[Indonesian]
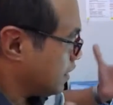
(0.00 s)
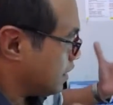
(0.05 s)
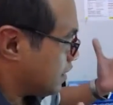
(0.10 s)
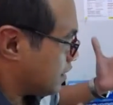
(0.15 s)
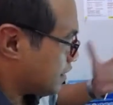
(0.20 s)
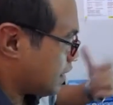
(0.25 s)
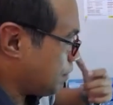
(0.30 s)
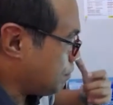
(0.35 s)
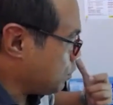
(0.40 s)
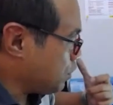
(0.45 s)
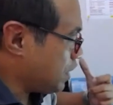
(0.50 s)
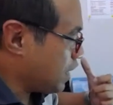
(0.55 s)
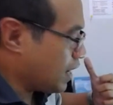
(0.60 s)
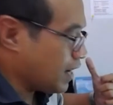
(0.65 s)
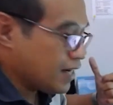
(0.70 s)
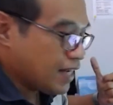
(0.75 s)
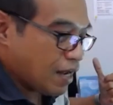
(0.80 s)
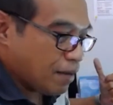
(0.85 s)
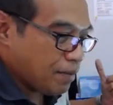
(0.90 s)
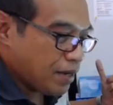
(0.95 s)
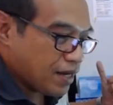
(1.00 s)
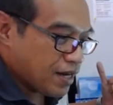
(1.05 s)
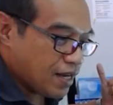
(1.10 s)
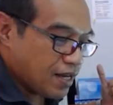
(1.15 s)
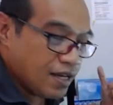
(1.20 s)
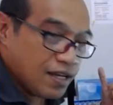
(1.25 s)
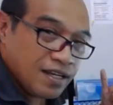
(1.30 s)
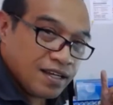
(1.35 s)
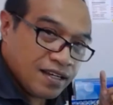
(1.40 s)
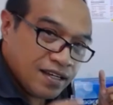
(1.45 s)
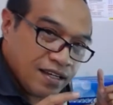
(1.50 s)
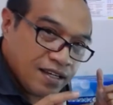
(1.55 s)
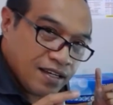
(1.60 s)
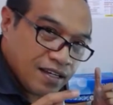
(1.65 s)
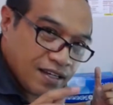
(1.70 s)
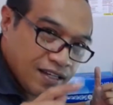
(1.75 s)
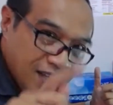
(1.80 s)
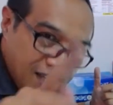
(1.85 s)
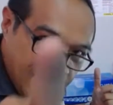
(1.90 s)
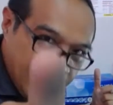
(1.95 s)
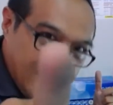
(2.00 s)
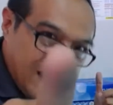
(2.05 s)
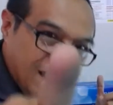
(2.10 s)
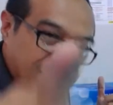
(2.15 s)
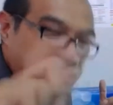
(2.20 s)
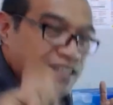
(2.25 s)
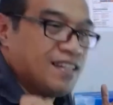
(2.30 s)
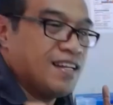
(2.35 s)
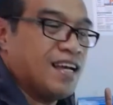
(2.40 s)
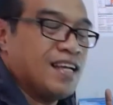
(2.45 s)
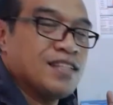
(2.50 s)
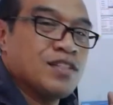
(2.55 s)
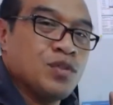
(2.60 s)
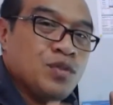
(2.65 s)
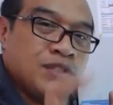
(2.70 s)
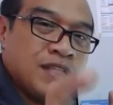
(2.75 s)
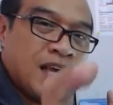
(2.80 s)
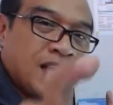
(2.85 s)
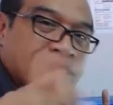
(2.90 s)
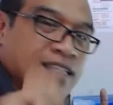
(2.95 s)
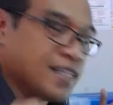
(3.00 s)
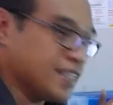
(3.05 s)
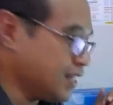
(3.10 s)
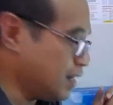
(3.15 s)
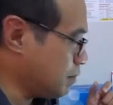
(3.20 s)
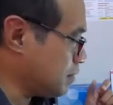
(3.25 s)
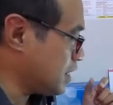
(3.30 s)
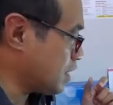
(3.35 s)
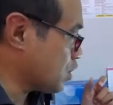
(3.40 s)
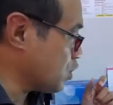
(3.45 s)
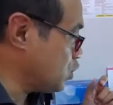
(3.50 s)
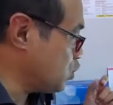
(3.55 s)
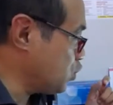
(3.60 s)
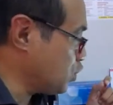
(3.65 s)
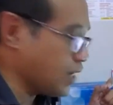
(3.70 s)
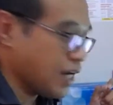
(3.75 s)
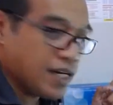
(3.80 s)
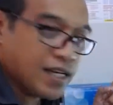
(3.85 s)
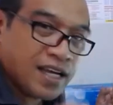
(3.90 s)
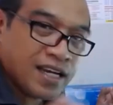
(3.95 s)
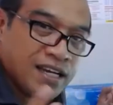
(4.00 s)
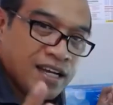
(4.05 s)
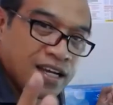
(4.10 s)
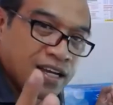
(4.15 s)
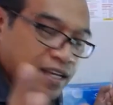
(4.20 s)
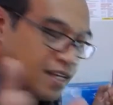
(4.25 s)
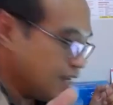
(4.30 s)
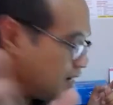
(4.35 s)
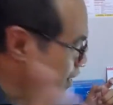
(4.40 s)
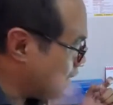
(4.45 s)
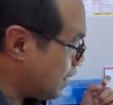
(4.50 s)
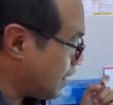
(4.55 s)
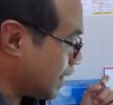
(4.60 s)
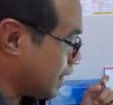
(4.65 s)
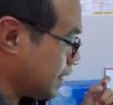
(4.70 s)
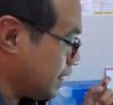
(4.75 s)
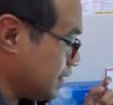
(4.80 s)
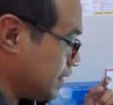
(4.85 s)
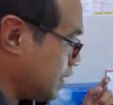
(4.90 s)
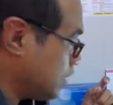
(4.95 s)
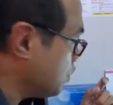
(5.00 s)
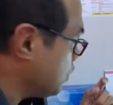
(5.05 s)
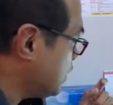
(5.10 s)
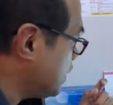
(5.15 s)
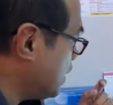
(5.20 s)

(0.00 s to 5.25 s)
Saya menggunakan kamera ini. Nah, susah. Saya tidak bisa tunjukkan karena lagi di situ.